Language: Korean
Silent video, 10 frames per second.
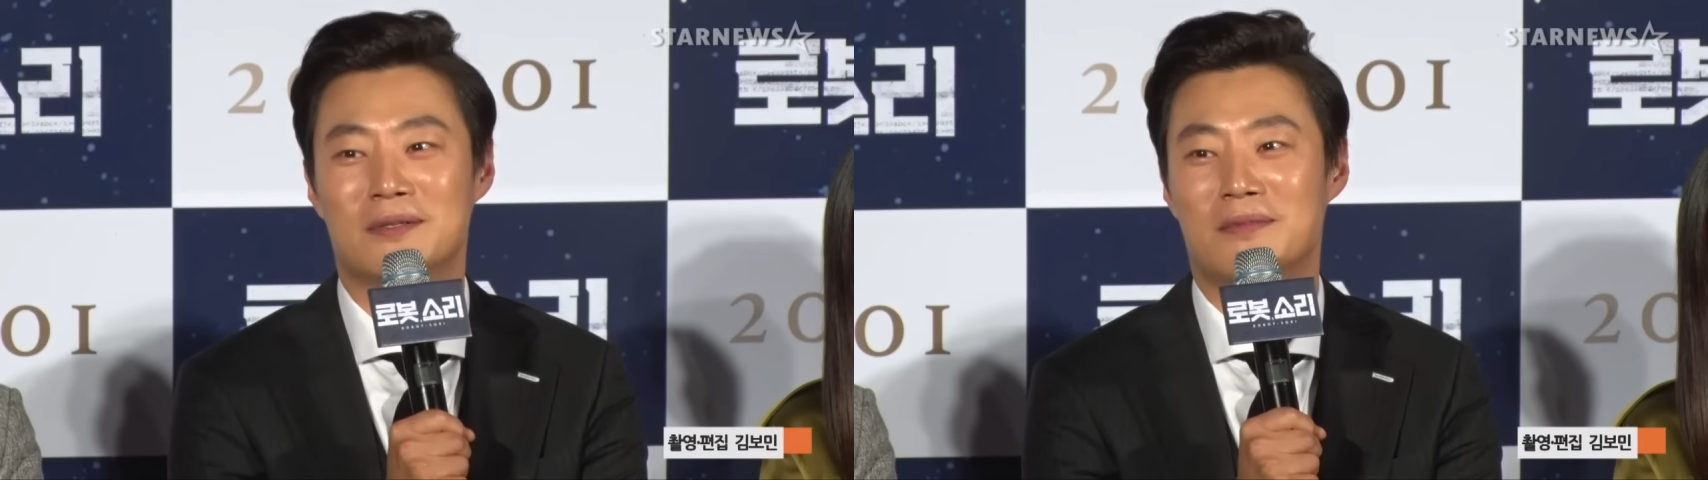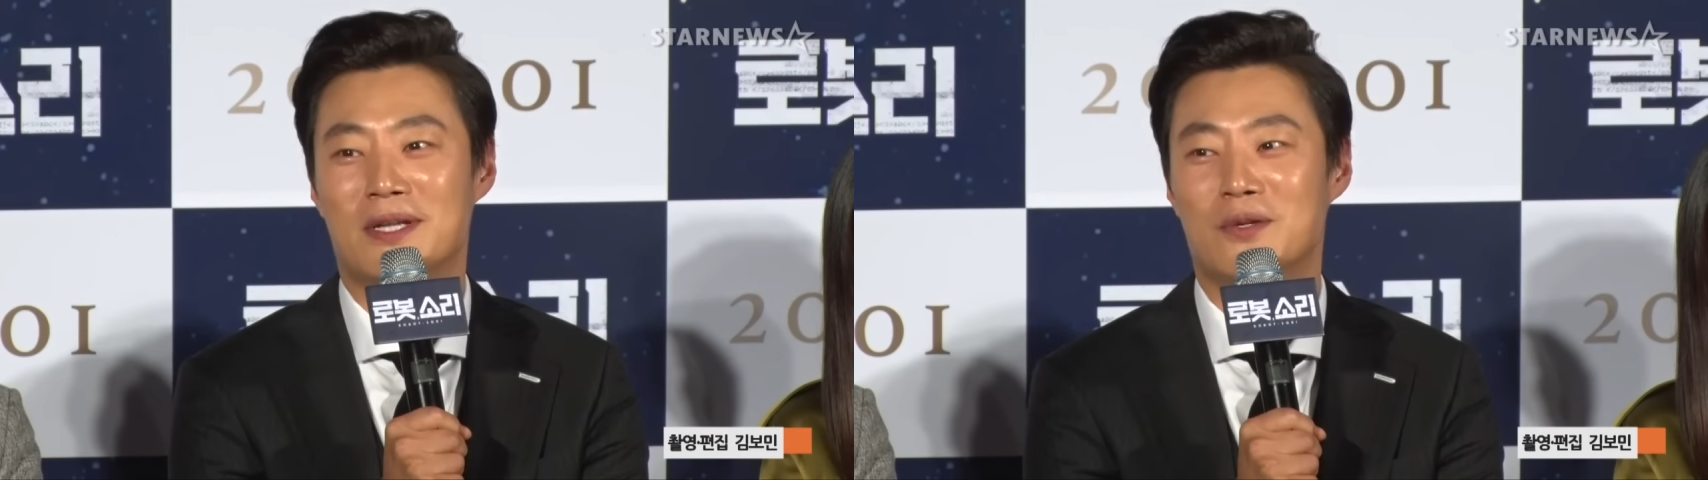
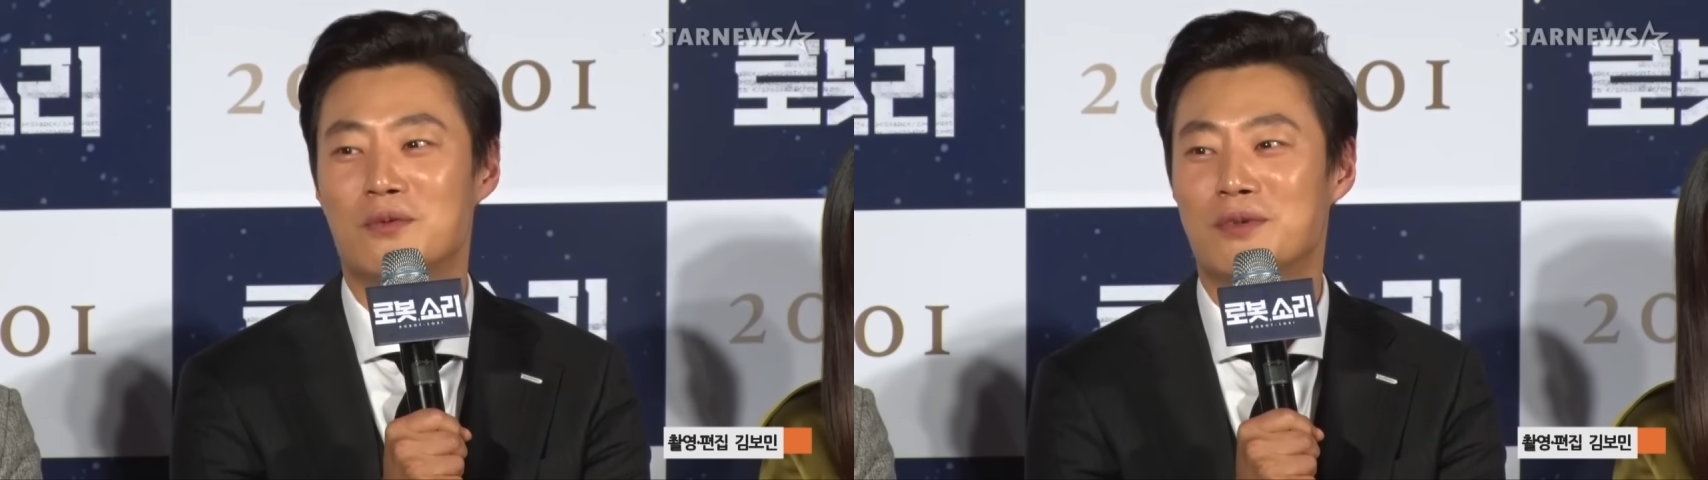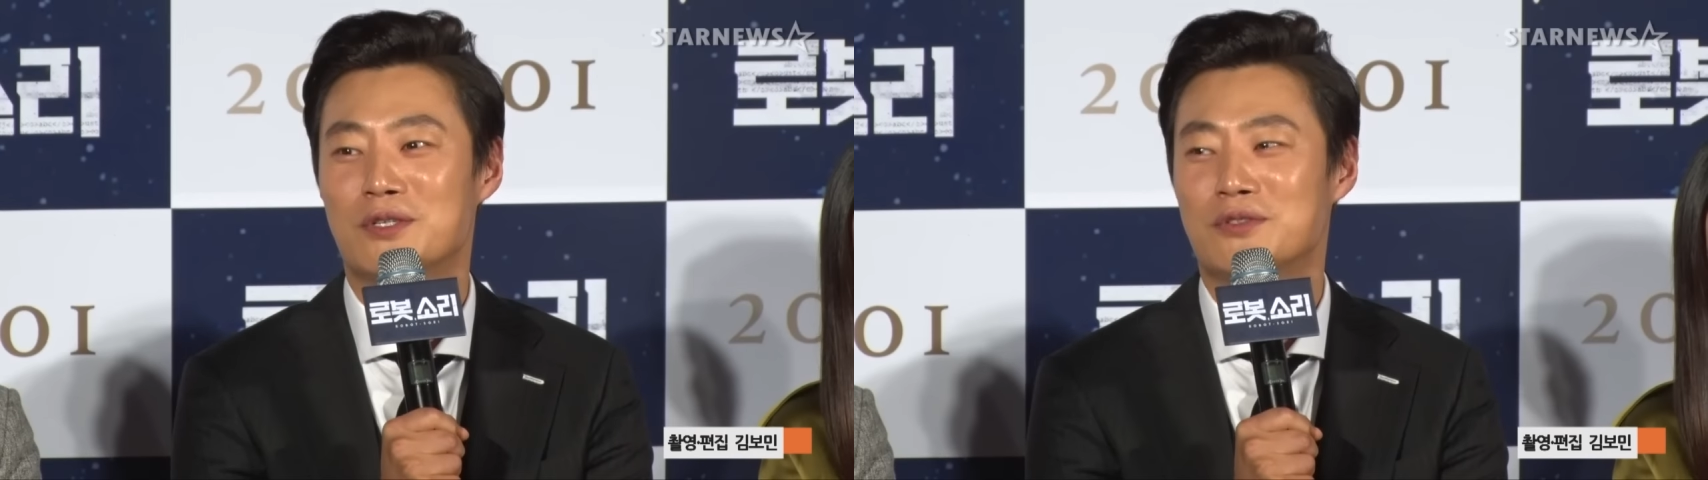많이
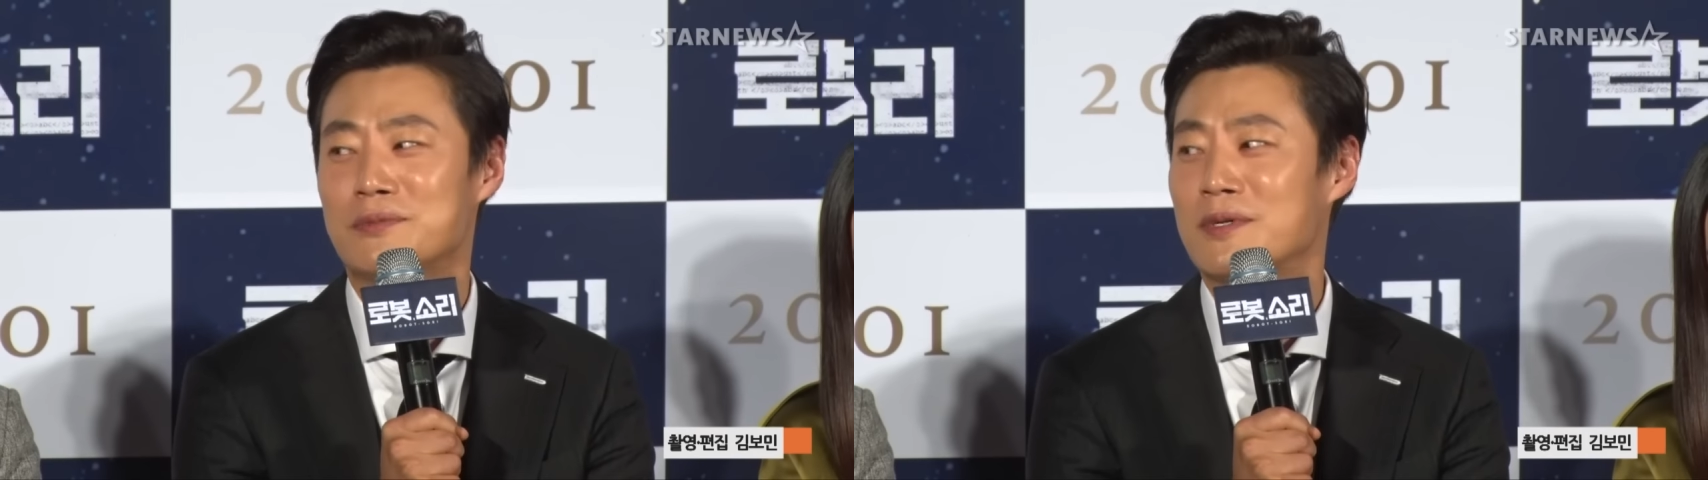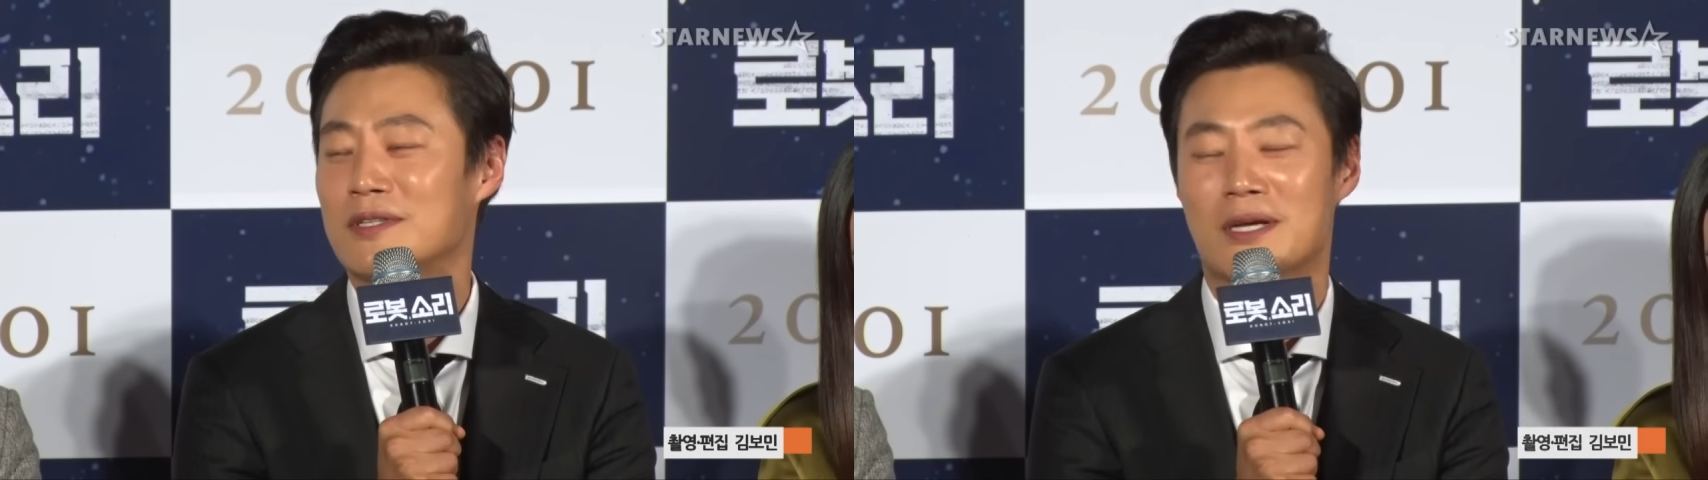홍보해
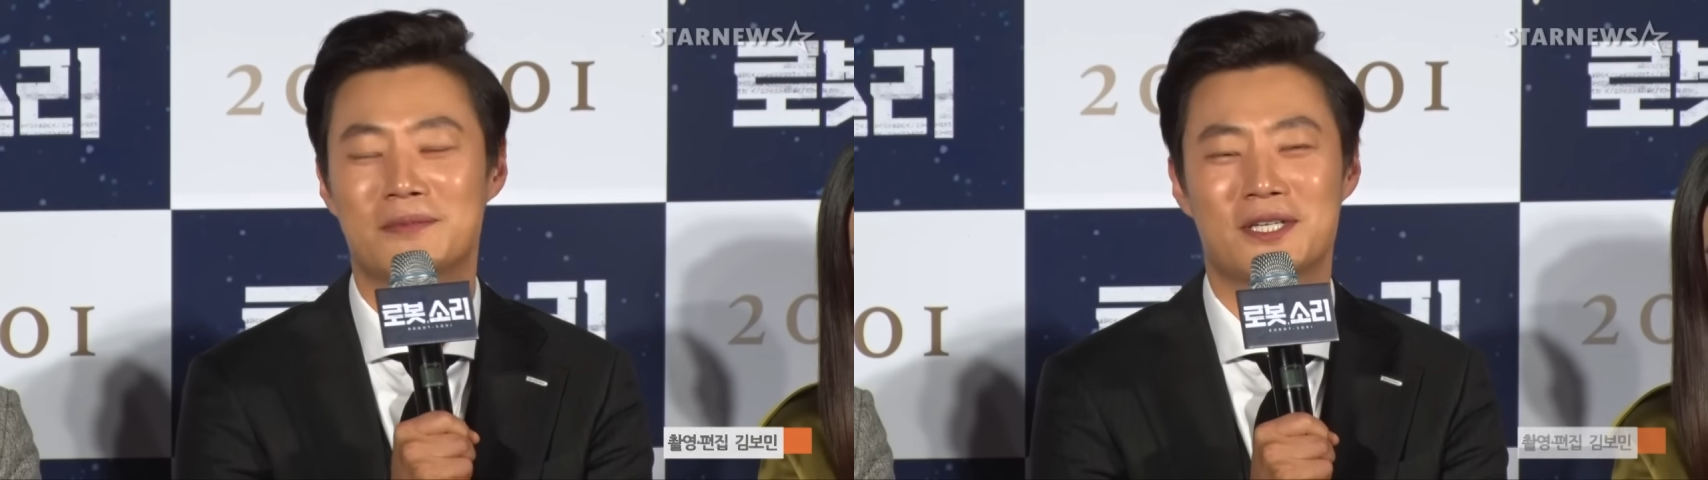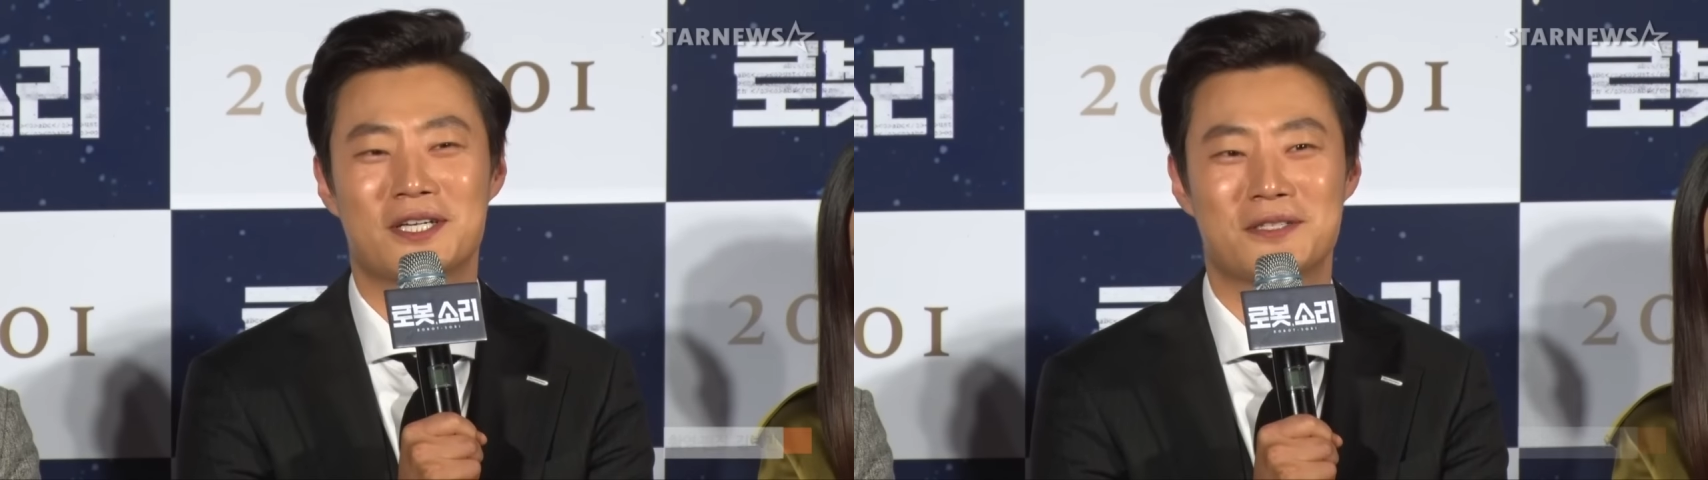주시면
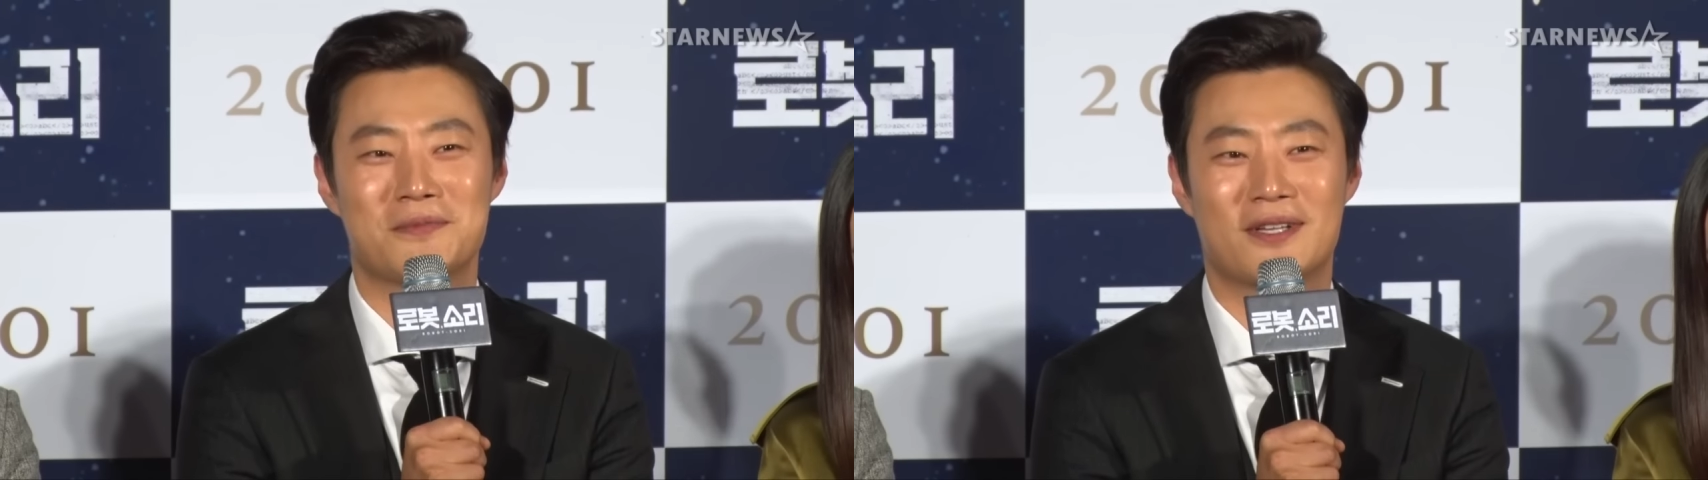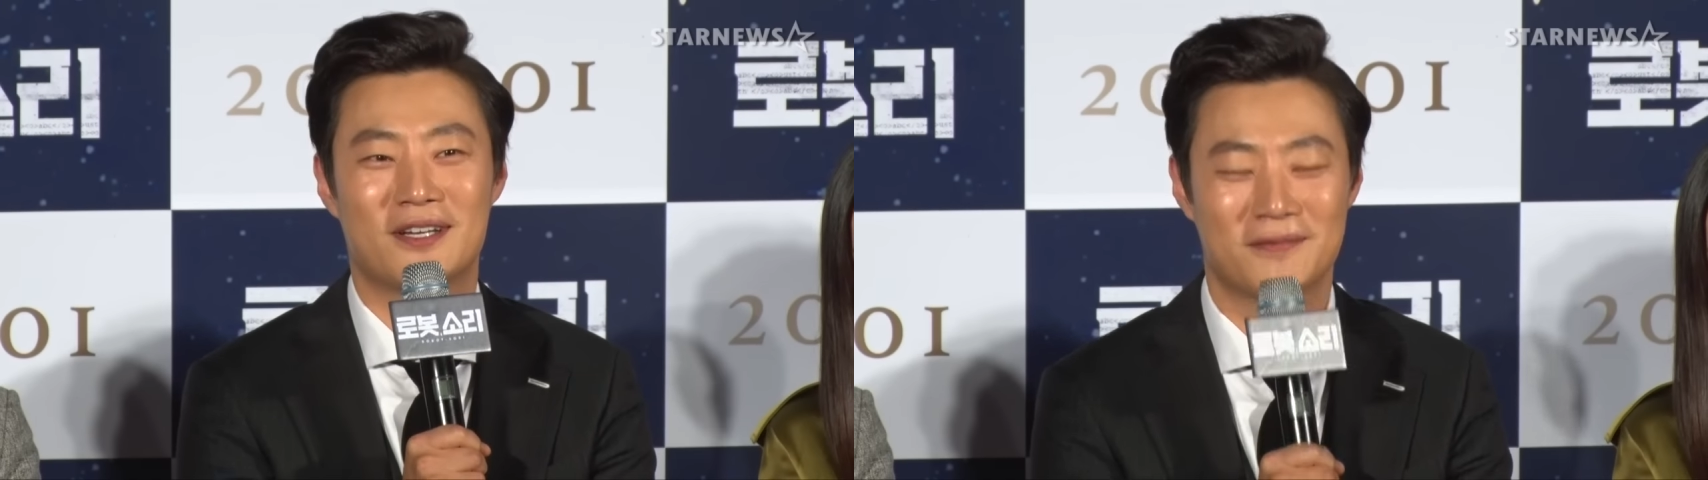
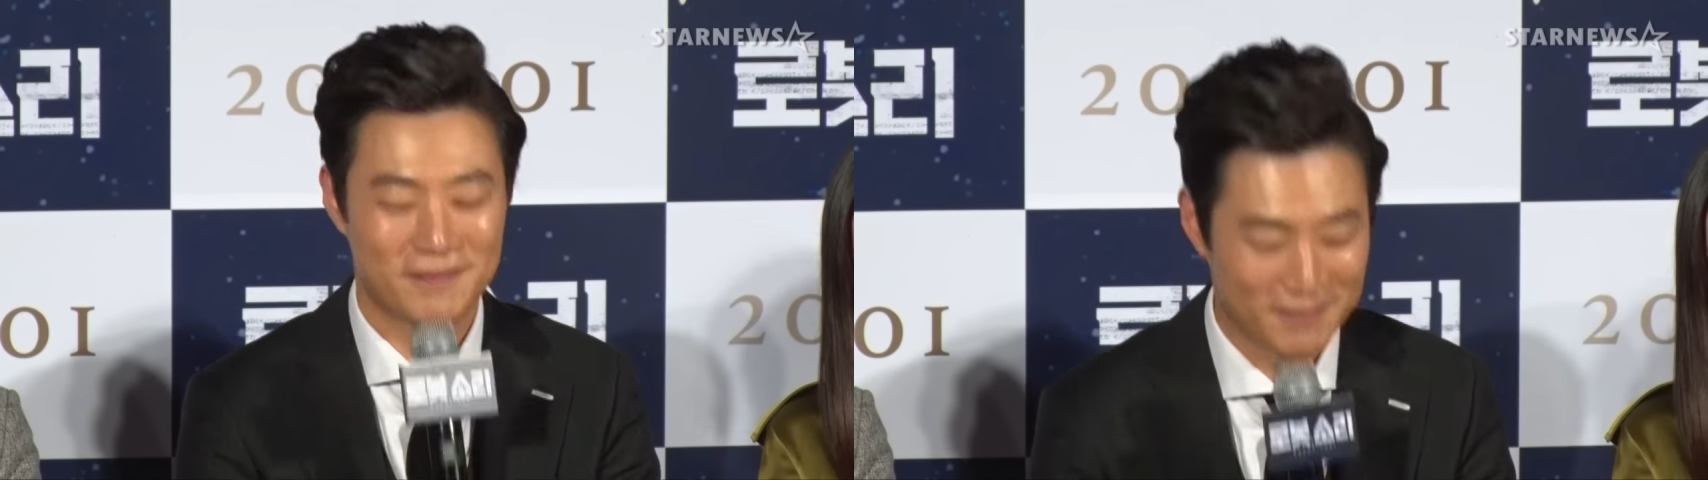감사하겠습니다.